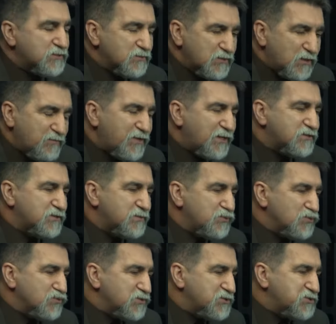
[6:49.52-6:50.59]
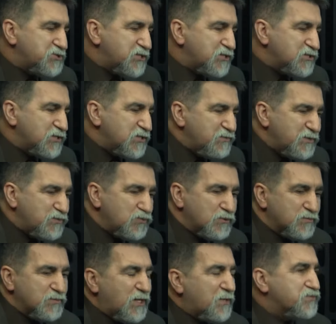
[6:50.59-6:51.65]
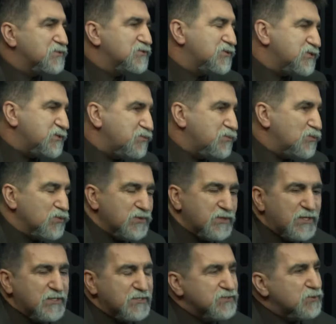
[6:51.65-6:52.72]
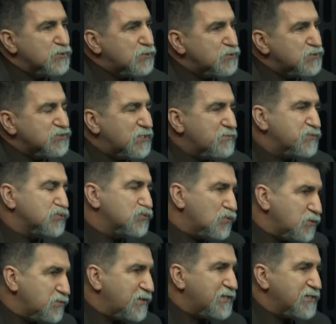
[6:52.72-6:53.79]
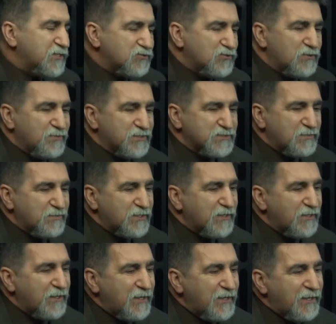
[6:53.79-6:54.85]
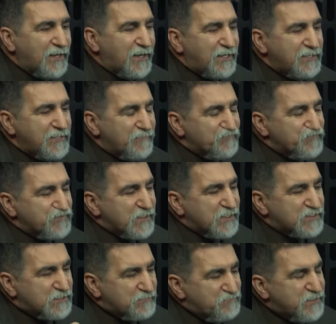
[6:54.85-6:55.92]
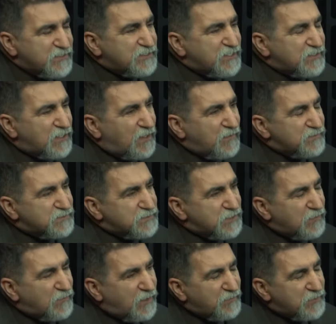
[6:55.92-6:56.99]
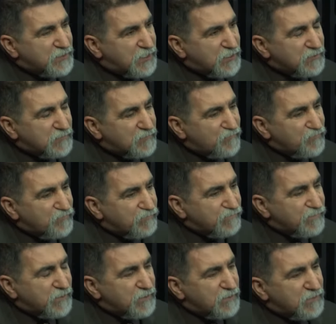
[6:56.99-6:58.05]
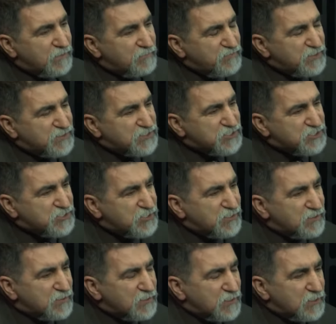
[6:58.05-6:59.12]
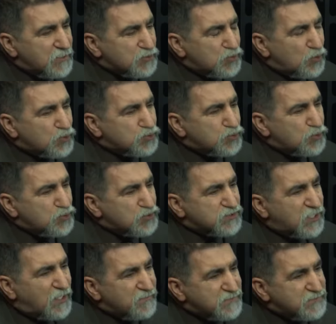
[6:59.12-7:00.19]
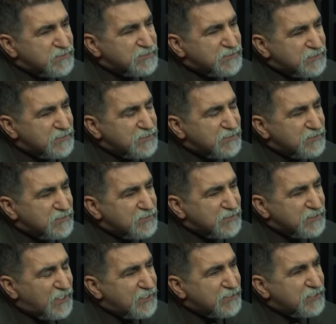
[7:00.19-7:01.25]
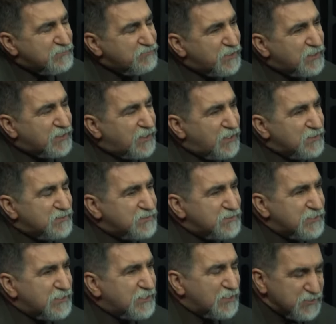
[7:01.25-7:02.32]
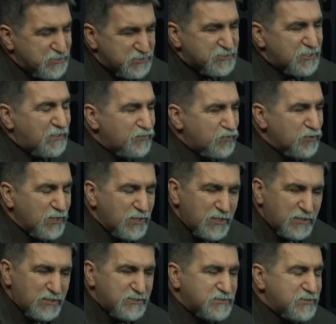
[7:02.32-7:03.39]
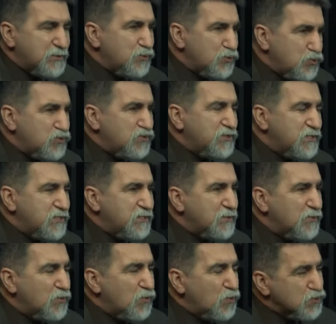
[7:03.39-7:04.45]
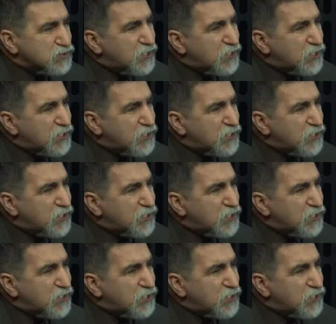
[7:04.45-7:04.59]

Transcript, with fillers: e, ben tabi onların içeriklerini bilmiyorum. Ne yaptıklarını da bilmiyorum. Onlar hakkında konuşsam da doğru bir hareket olmaz ama hani tıbbi tedavisi devam eden e, bir kişi doktorunun tavsiyesinin riayet etmek kaydesiyle alacağı bu işte ürünleri o